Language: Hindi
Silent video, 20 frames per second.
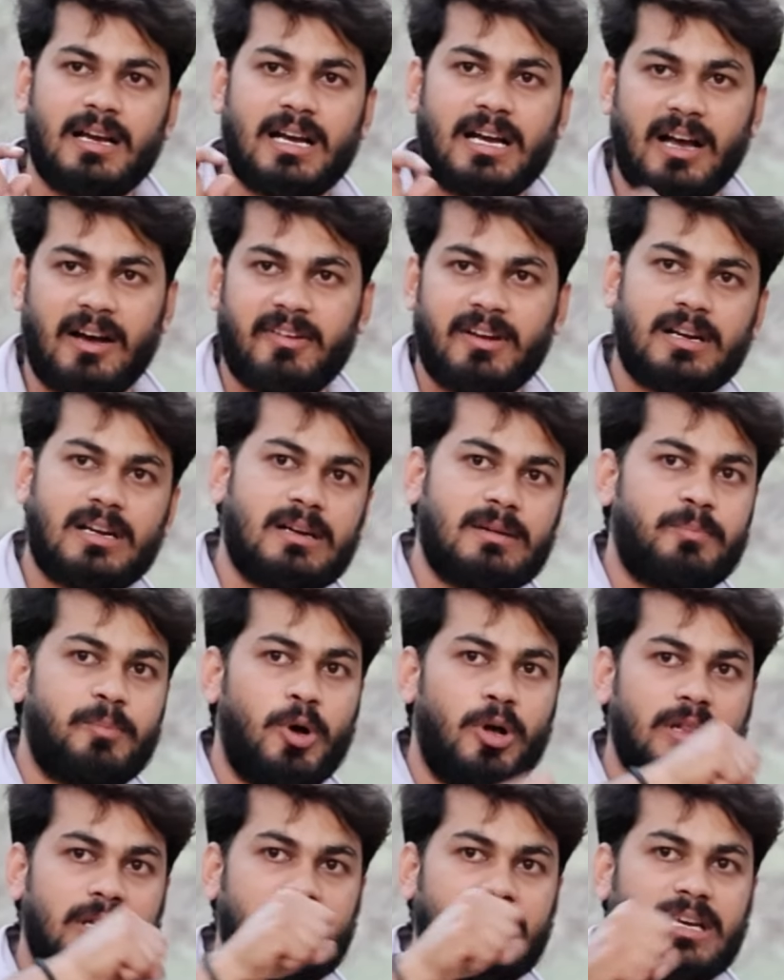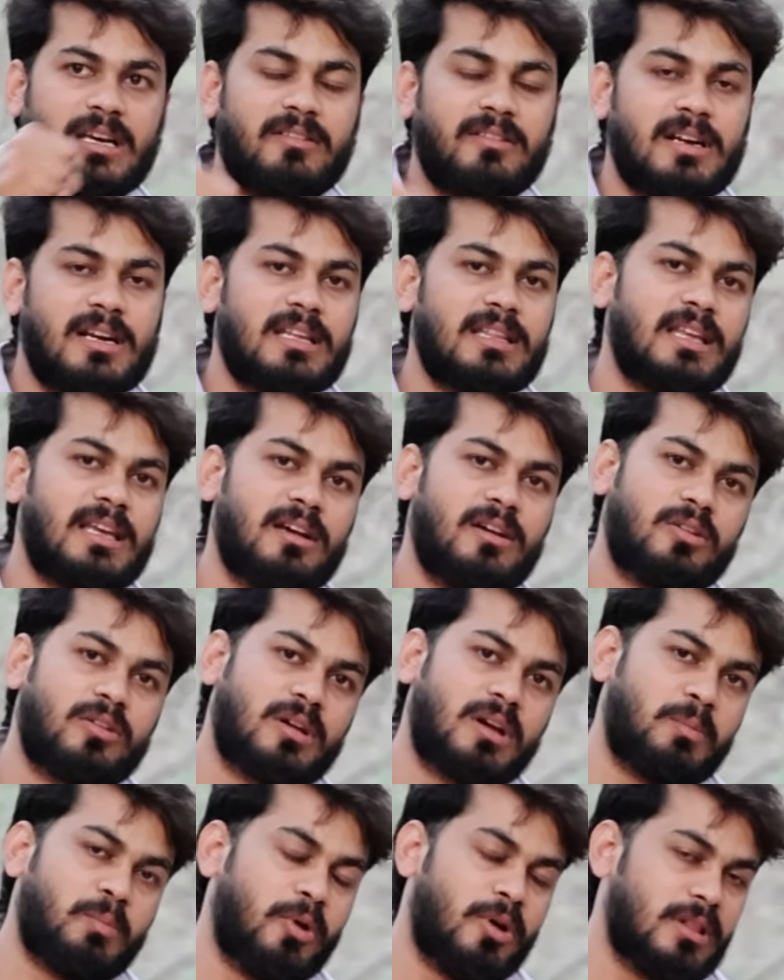कवर पॉलिथिन कवर रहता है
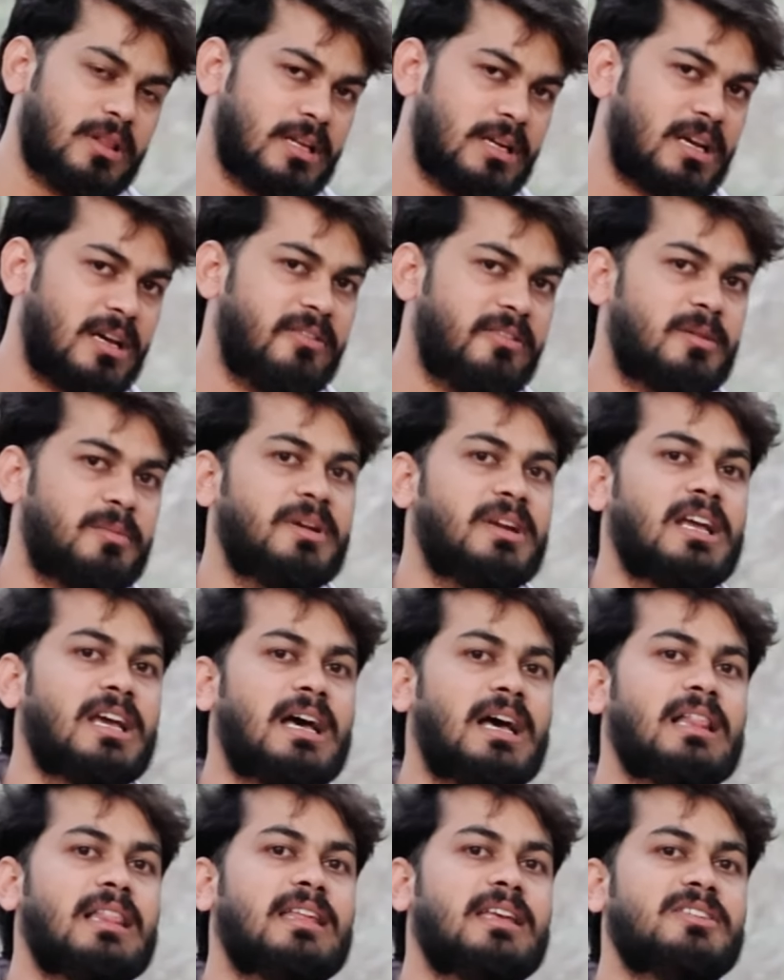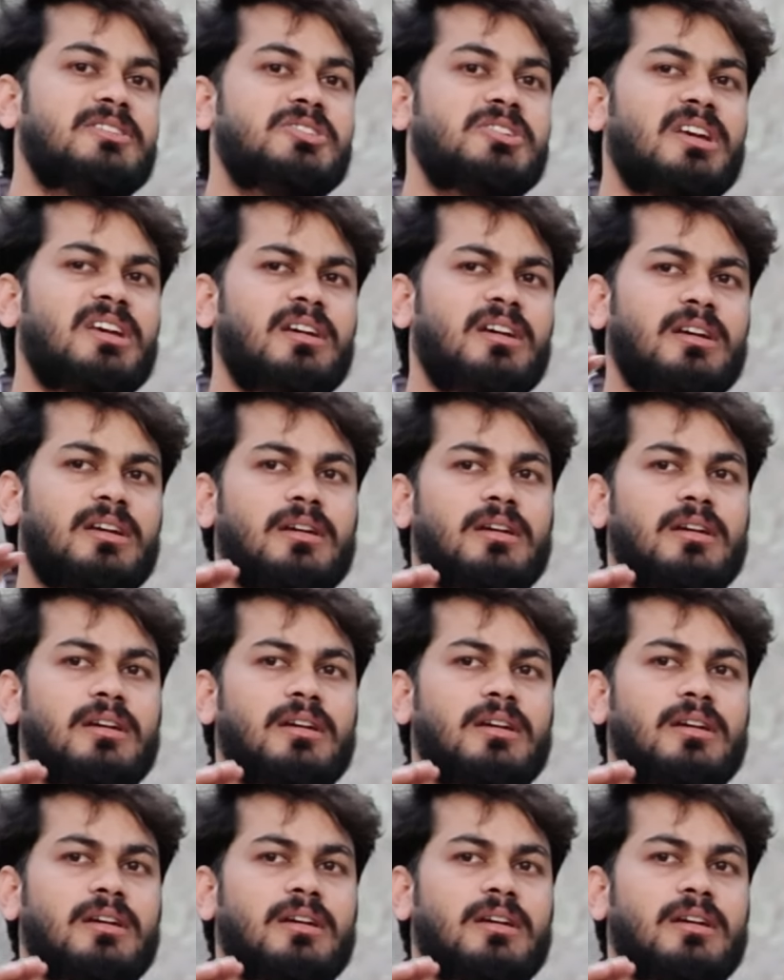पॉलिथिन कवर भी निकाल दीजिए